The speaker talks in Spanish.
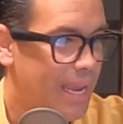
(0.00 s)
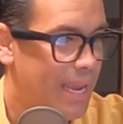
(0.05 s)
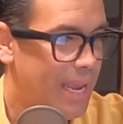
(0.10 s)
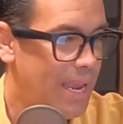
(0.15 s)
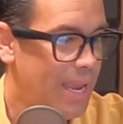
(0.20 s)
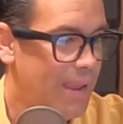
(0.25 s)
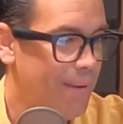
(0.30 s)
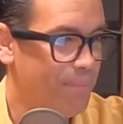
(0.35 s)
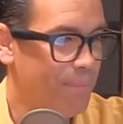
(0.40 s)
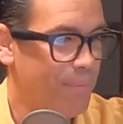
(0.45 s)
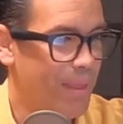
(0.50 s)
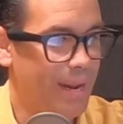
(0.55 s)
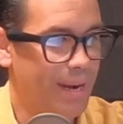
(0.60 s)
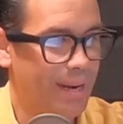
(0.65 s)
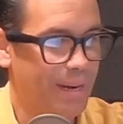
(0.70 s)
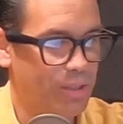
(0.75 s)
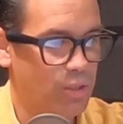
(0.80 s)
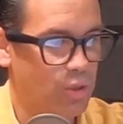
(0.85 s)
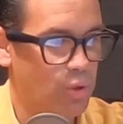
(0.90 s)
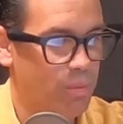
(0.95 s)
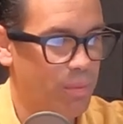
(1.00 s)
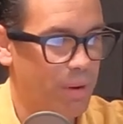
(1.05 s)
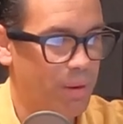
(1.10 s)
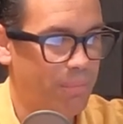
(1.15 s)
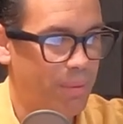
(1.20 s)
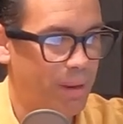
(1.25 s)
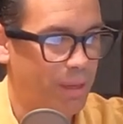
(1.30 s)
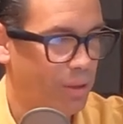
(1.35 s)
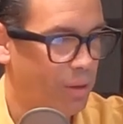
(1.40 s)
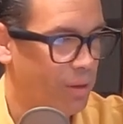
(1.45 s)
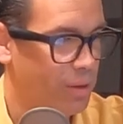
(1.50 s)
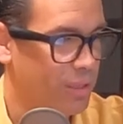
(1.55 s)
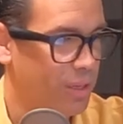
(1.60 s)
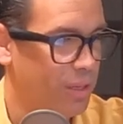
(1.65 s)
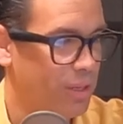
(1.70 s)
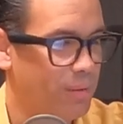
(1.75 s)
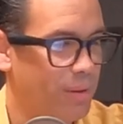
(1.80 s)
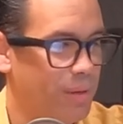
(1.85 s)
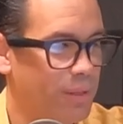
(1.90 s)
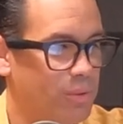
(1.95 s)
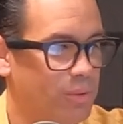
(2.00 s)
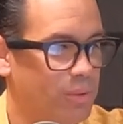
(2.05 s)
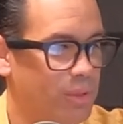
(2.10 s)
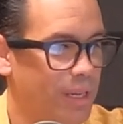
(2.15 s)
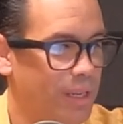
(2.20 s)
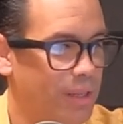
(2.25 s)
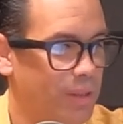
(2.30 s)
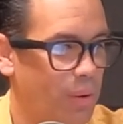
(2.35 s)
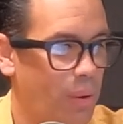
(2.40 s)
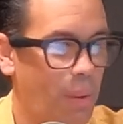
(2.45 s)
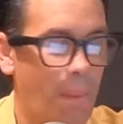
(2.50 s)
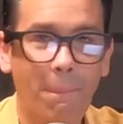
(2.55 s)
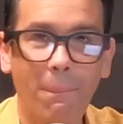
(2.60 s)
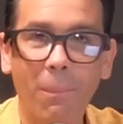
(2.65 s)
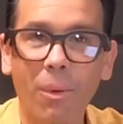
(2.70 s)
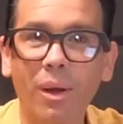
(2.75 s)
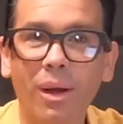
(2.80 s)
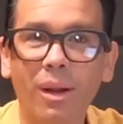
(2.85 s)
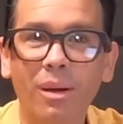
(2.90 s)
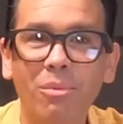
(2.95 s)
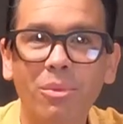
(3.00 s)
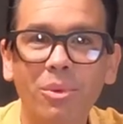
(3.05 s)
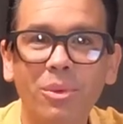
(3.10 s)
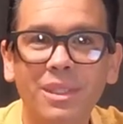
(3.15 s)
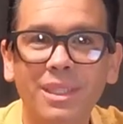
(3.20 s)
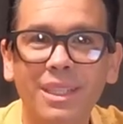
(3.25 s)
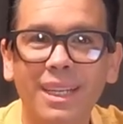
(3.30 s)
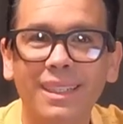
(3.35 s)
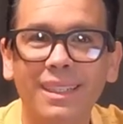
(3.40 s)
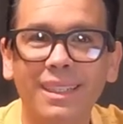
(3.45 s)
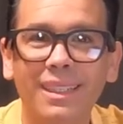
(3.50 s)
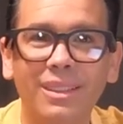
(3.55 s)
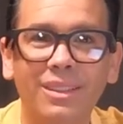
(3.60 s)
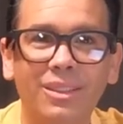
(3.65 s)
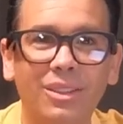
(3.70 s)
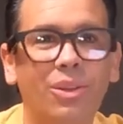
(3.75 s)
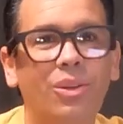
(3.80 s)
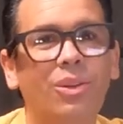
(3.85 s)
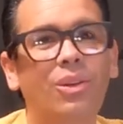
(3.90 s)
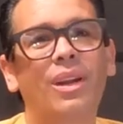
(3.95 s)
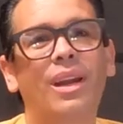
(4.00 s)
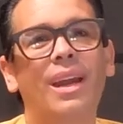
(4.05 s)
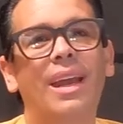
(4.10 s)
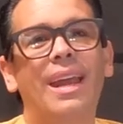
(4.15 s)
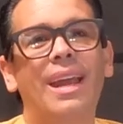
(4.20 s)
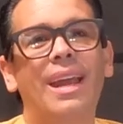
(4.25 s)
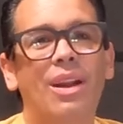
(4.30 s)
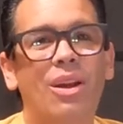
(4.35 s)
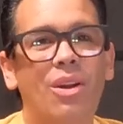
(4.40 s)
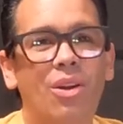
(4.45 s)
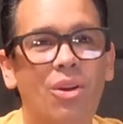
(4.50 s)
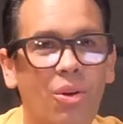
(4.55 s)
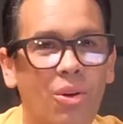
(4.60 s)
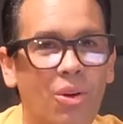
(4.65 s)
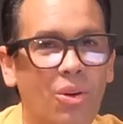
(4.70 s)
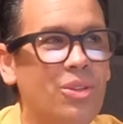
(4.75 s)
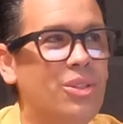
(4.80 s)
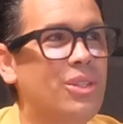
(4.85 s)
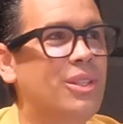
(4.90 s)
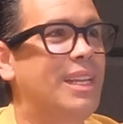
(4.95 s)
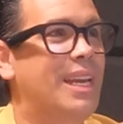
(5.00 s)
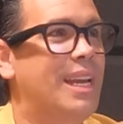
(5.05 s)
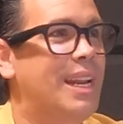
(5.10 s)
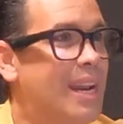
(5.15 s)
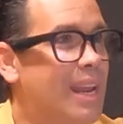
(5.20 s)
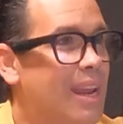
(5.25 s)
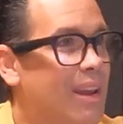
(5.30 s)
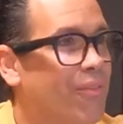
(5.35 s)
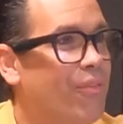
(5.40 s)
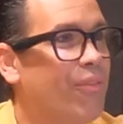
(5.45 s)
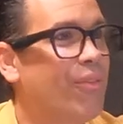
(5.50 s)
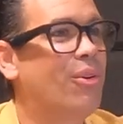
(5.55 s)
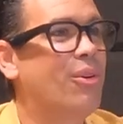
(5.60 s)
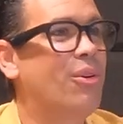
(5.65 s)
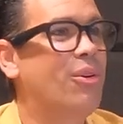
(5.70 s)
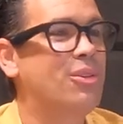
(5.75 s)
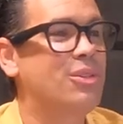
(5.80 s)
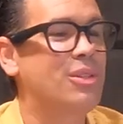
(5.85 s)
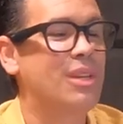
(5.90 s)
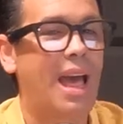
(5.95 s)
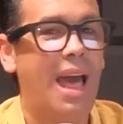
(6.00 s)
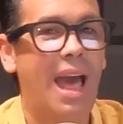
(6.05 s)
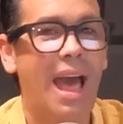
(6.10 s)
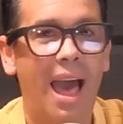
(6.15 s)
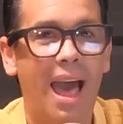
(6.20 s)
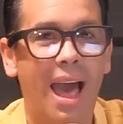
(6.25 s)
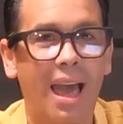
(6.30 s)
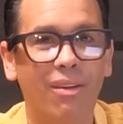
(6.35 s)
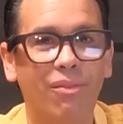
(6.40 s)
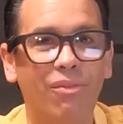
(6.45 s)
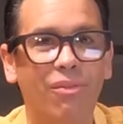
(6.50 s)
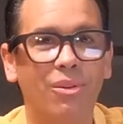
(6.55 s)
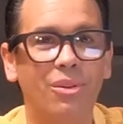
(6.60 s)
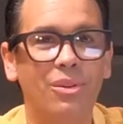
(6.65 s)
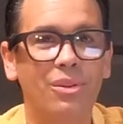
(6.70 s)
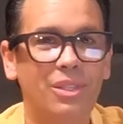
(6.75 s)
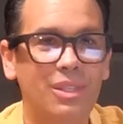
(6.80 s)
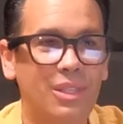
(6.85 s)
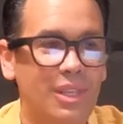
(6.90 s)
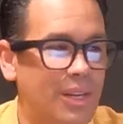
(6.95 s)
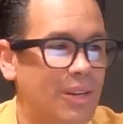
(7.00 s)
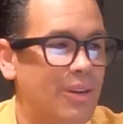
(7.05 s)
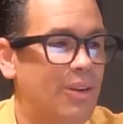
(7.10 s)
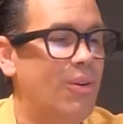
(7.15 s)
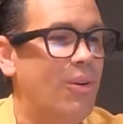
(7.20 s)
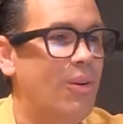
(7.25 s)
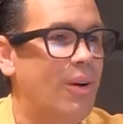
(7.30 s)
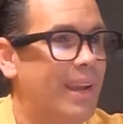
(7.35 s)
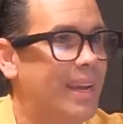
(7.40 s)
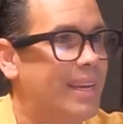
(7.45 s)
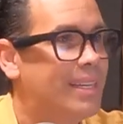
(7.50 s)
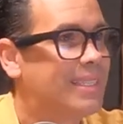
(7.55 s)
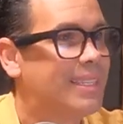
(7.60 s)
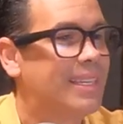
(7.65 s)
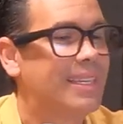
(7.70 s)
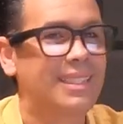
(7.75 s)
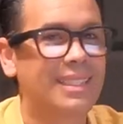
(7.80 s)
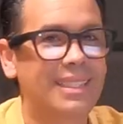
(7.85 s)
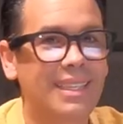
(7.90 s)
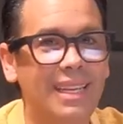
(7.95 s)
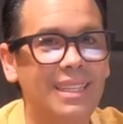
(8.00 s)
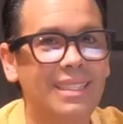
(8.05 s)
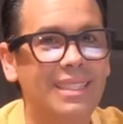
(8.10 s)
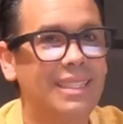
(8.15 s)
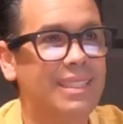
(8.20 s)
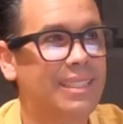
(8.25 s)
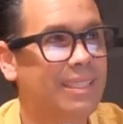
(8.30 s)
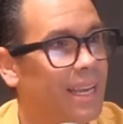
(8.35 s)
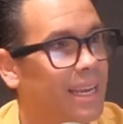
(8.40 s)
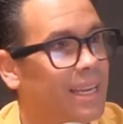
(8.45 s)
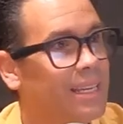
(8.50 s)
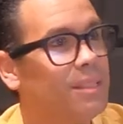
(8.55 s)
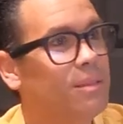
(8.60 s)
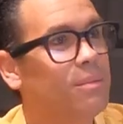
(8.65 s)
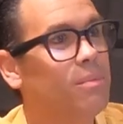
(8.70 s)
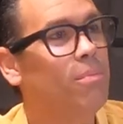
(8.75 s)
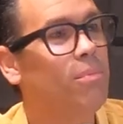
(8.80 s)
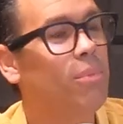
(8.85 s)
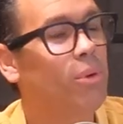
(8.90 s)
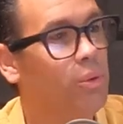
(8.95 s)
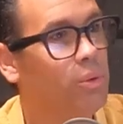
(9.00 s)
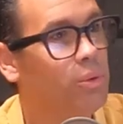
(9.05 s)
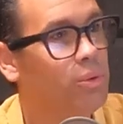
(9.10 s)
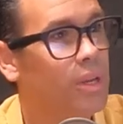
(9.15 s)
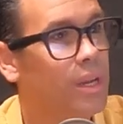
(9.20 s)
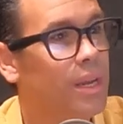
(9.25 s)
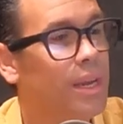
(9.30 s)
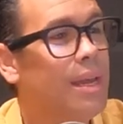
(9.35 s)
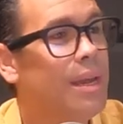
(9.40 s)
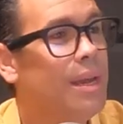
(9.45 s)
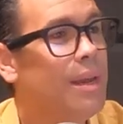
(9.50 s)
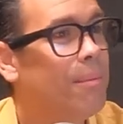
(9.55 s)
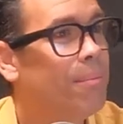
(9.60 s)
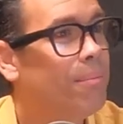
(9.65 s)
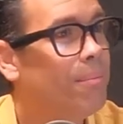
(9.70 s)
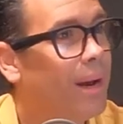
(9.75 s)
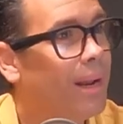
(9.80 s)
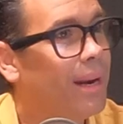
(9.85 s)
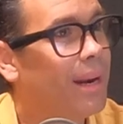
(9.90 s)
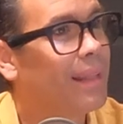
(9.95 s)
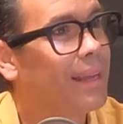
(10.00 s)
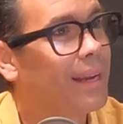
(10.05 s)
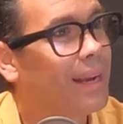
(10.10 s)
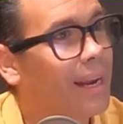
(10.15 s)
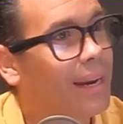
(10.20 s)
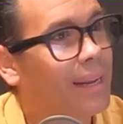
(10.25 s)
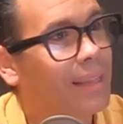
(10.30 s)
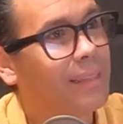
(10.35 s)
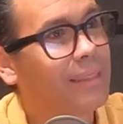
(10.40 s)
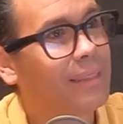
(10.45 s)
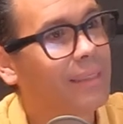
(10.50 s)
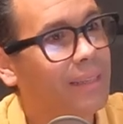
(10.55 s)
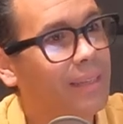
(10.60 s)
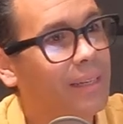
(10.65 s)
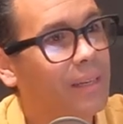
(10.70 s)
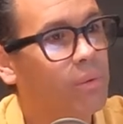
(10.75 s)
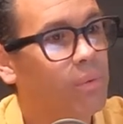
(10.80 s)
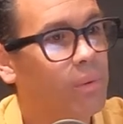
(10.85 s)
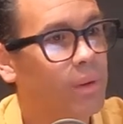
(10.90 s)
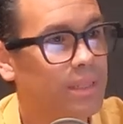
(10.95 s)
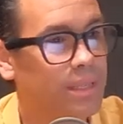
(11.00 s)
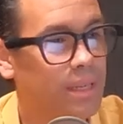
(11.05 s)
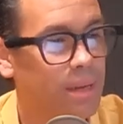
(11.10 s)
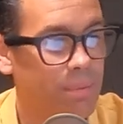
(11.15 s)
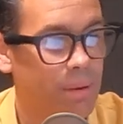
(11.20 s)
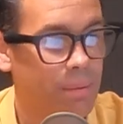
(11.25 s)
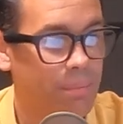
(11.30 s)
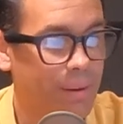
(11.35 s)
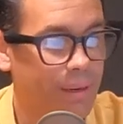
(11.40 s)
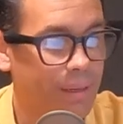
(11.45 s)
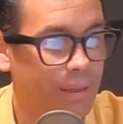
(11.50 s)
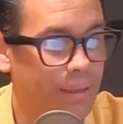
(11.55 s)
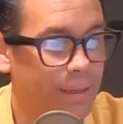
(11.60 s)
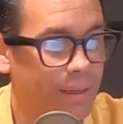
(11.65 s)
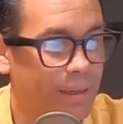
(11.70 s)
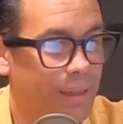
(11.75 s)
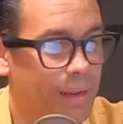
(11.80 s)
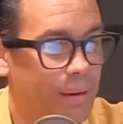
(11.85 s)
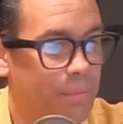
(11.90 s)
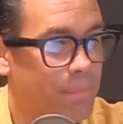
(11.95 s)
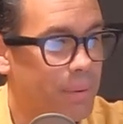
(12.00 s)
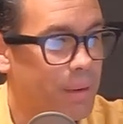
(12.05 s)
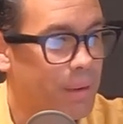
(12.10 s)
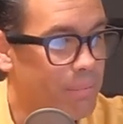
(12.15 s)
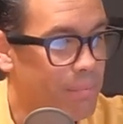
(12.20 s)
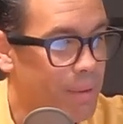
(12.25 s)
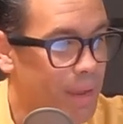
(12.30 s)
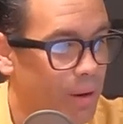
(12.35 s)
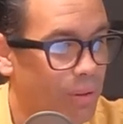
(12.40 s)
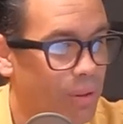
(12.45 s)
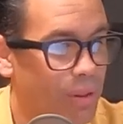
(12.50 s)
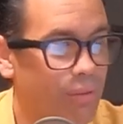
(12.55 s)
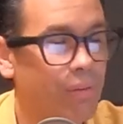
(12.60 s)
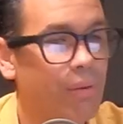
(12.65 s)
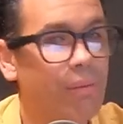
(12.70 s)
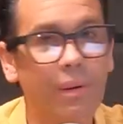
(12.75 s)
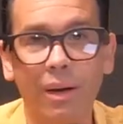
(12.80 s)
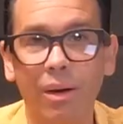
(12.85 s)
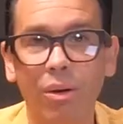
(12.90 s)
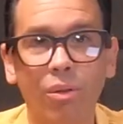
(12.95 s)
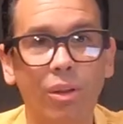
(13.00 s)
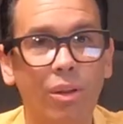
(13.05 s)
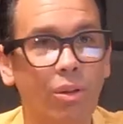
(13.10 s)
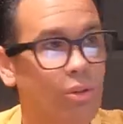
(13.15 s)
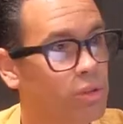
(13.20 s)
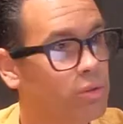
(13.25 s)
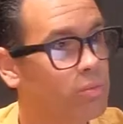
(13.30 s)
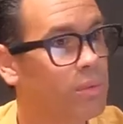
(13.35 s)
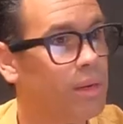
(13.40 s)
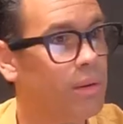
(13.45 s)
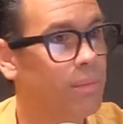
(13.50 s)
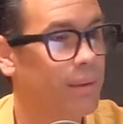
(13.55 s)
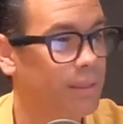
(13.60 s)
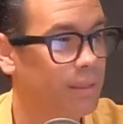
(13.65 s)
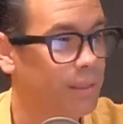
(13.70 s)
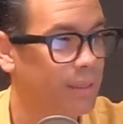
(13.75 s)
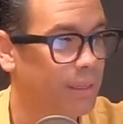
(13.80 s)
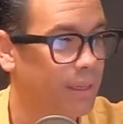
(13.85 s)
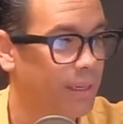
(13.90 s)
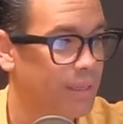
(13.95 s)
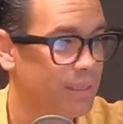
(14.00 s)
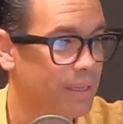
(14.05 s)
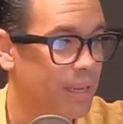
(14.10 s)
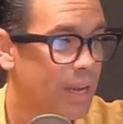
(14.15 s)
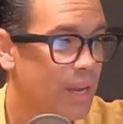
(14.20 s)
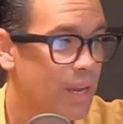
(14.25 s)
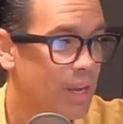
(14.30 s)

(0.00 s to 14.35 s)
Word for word: Y en resumen, para todos los que nos van escuchando, pongan mucha atención. Los teléfonos iPhone 5S, 6 y 6 Plus van a dejar de tener WhatsApp a partir del primero de febrero de 2023.